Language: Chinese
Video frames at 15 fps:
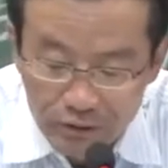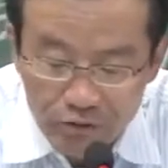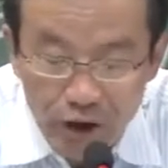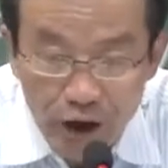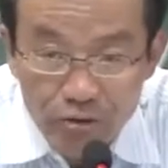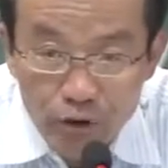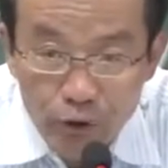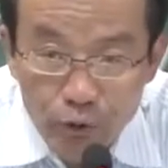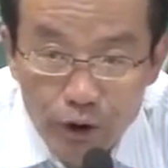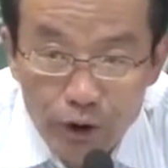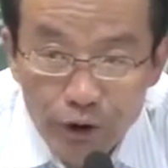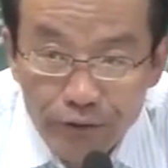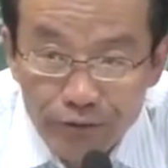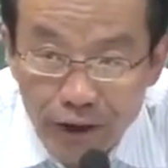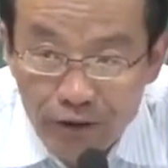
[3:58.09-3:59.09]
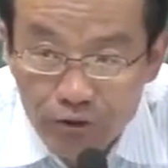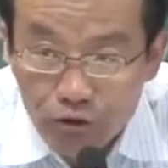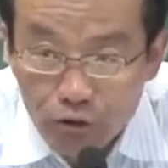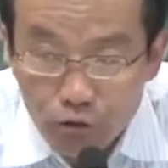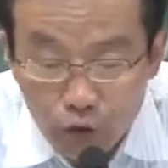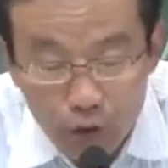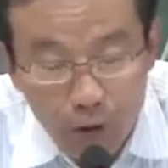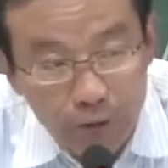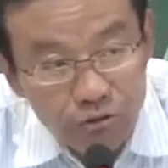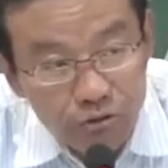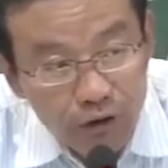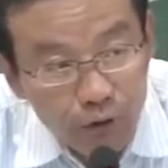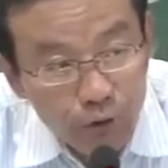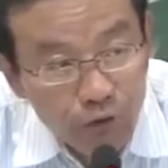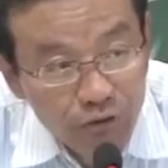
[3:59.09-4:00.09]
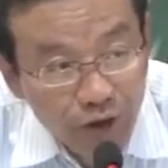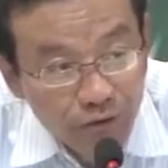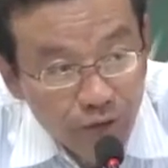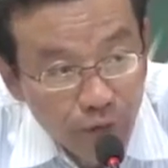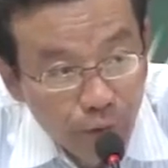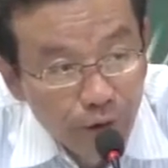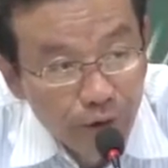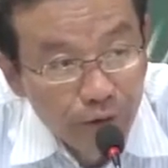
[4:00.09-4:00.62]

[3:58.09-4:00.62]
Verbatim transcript: 价值规律一旦起作用，剩余价值规